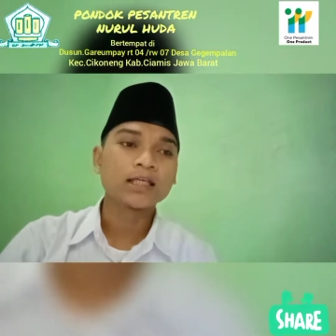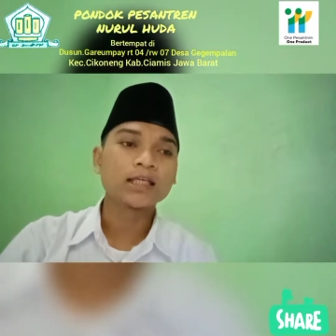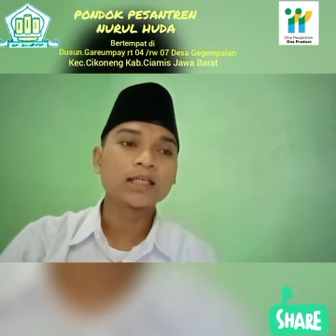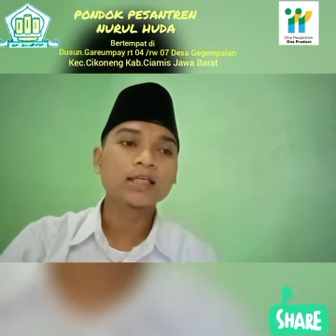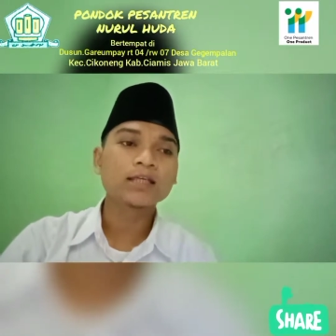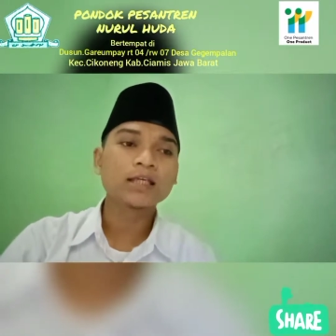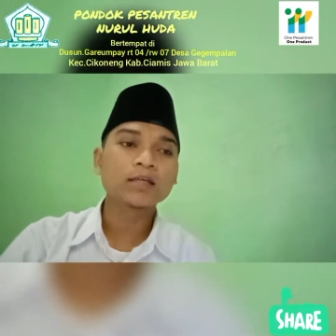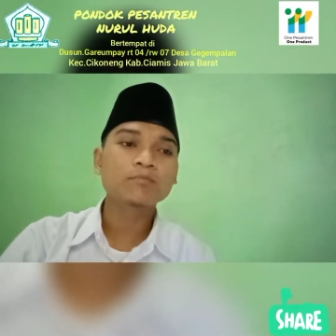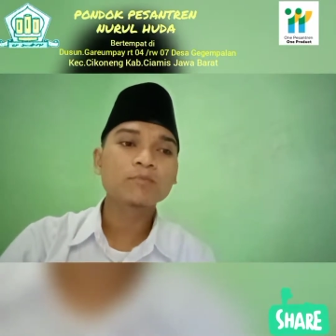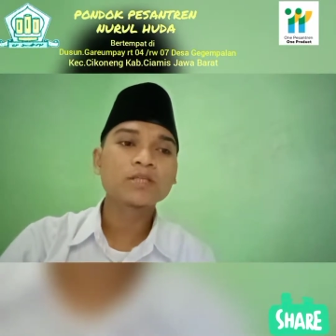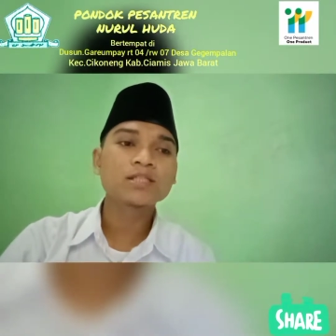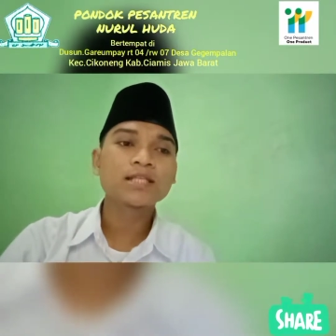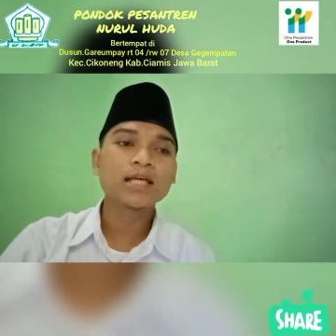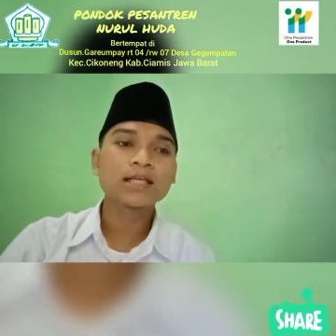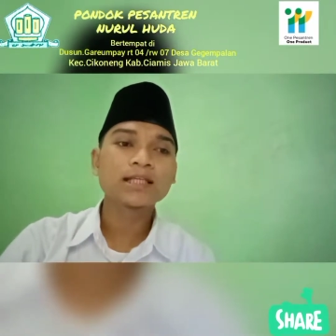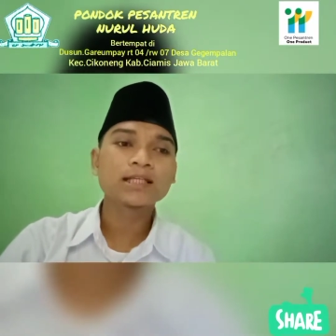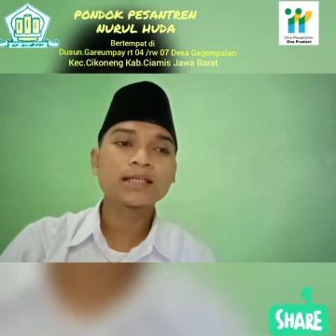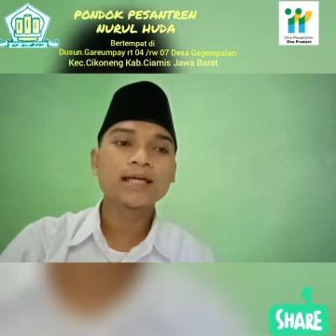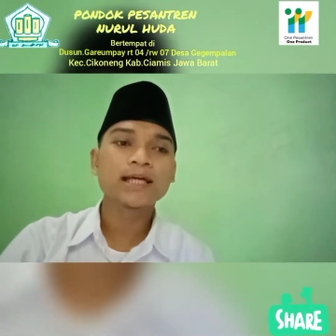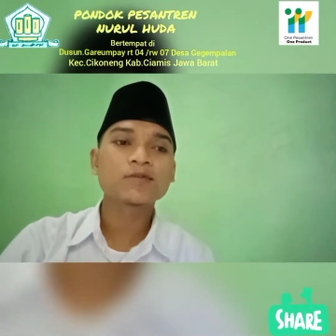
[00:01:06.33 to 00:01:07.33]
ingin
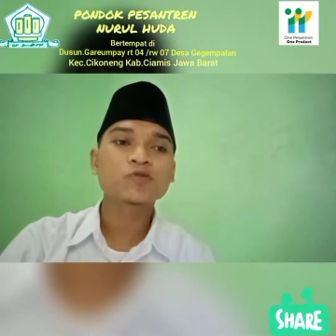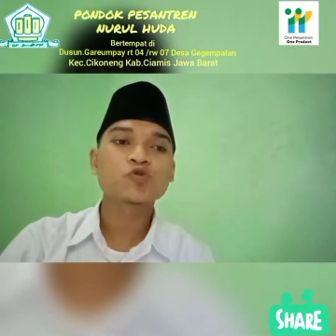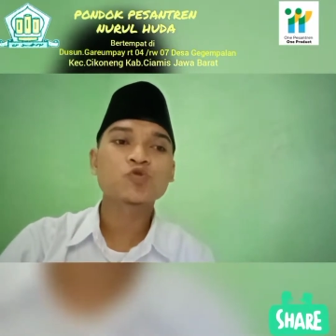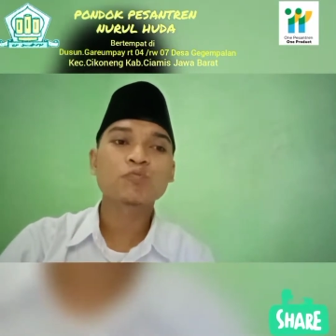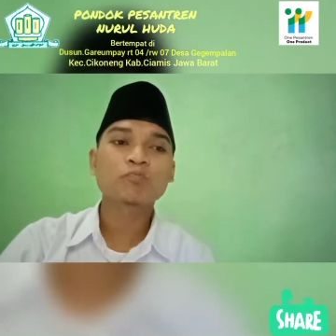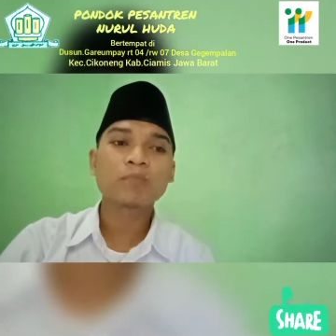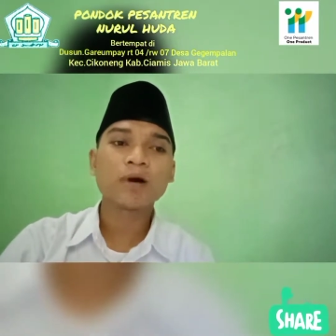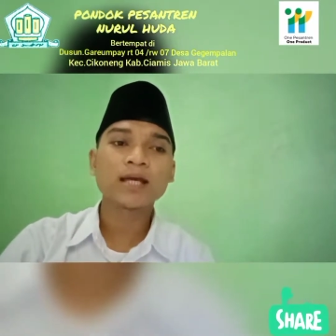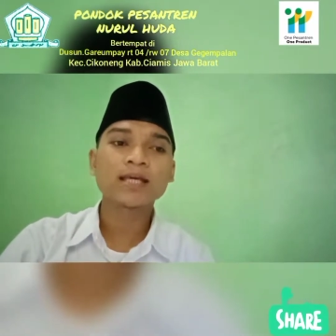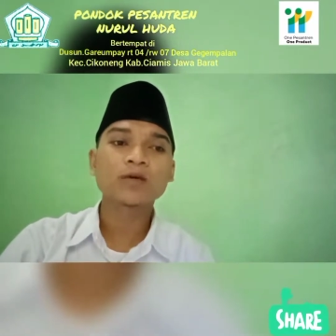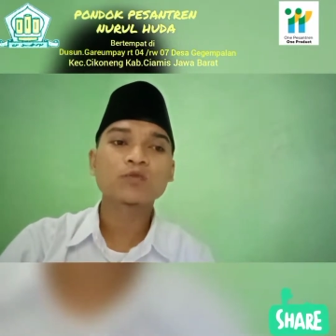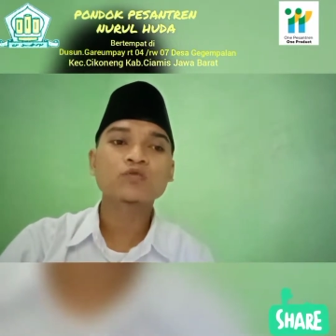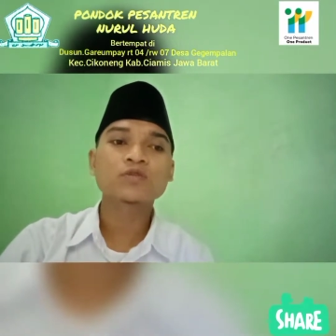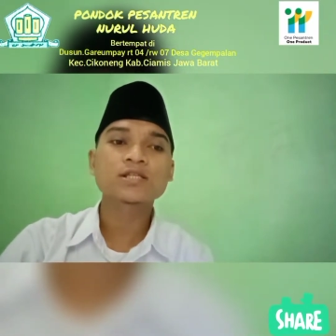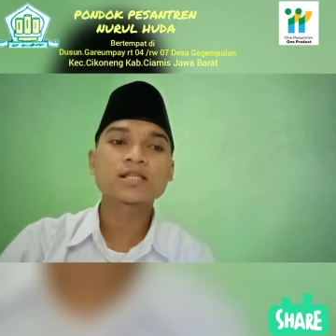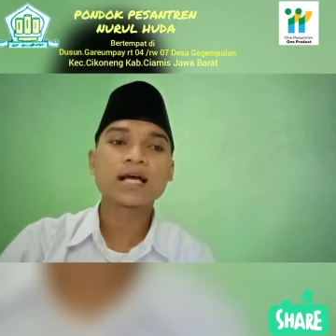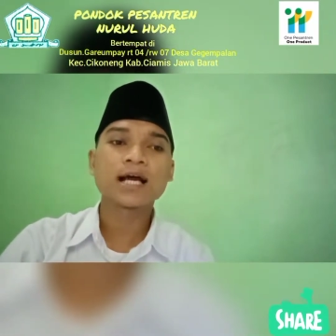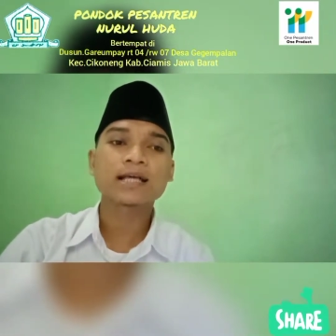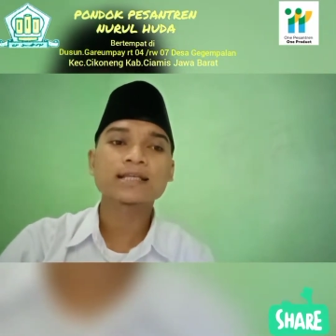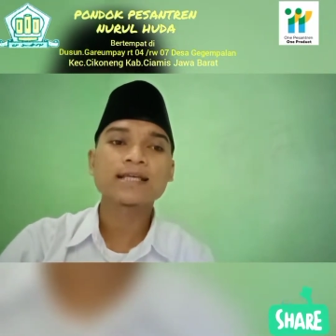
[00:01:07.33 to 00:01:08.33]
menjadikan supaya
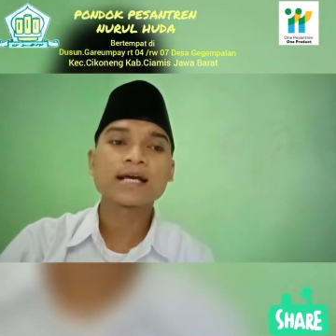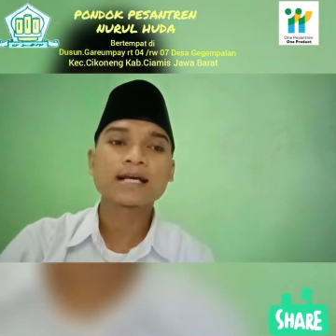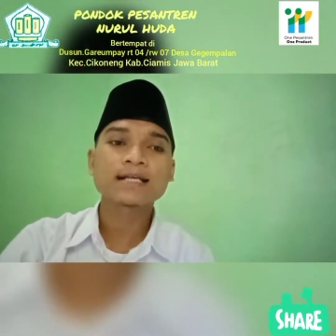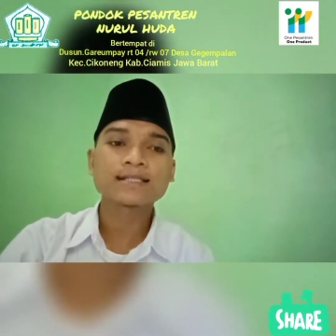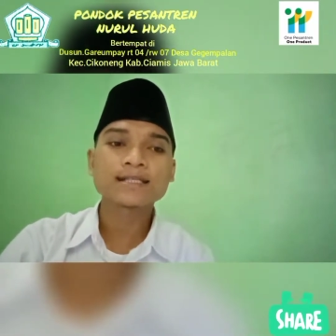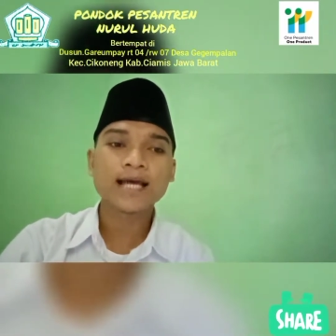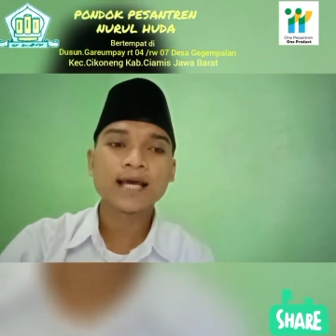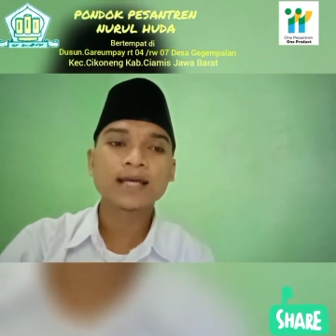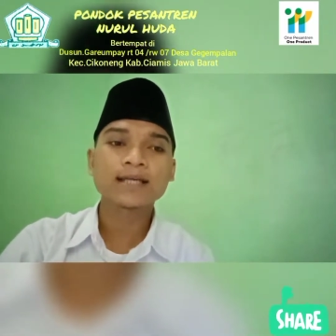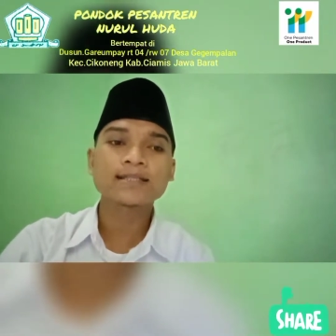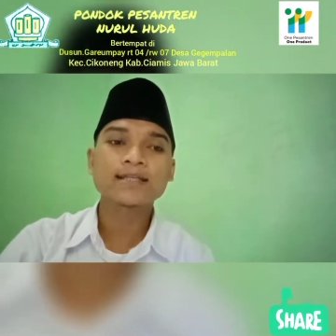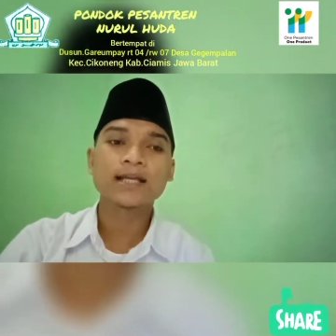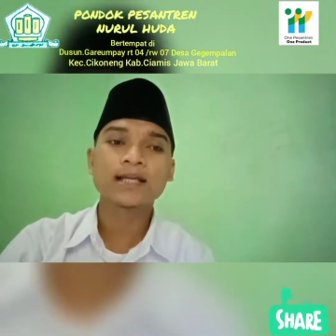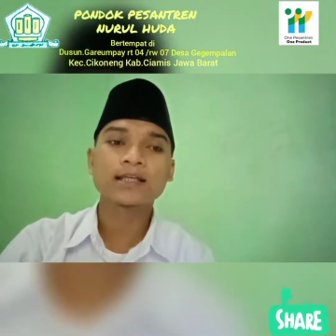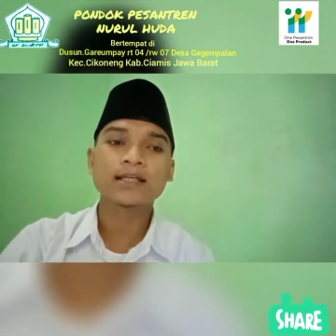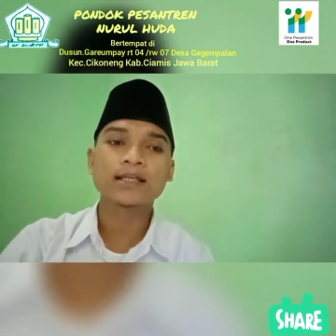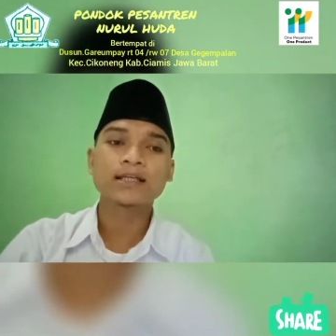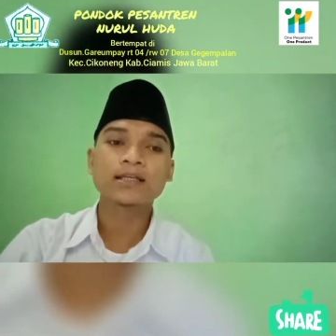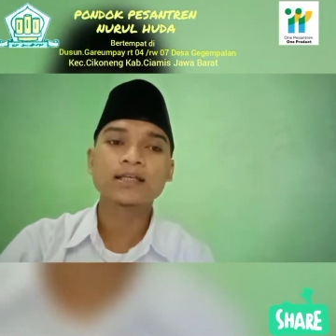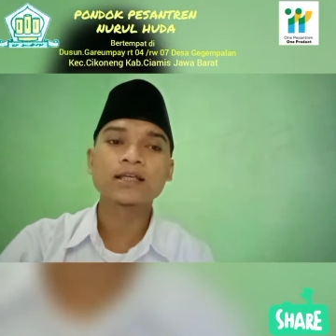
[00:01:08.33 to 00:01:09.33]
usaha yang saya
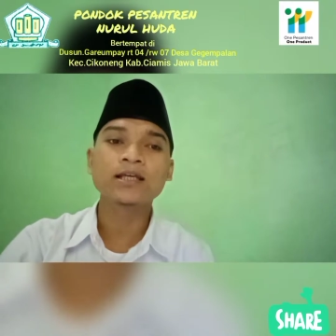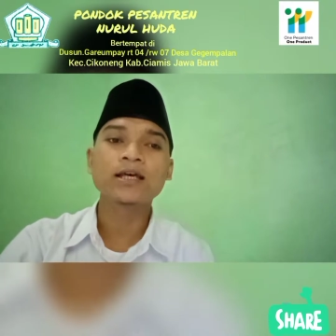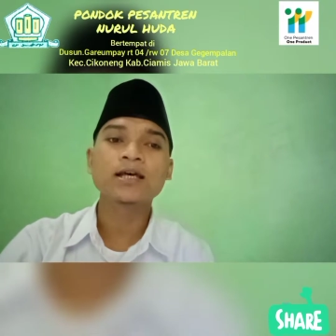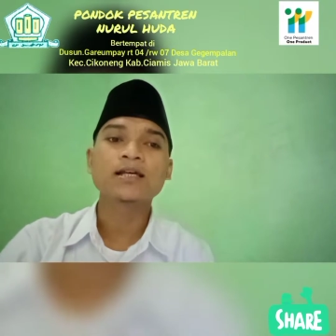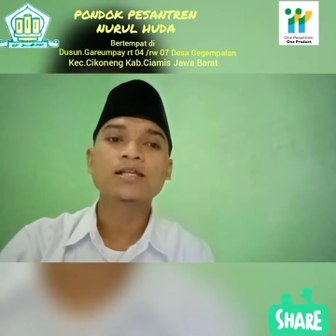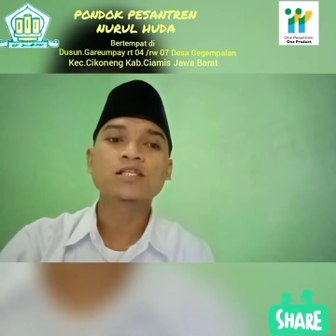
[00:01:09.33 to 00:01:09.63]
jalani ini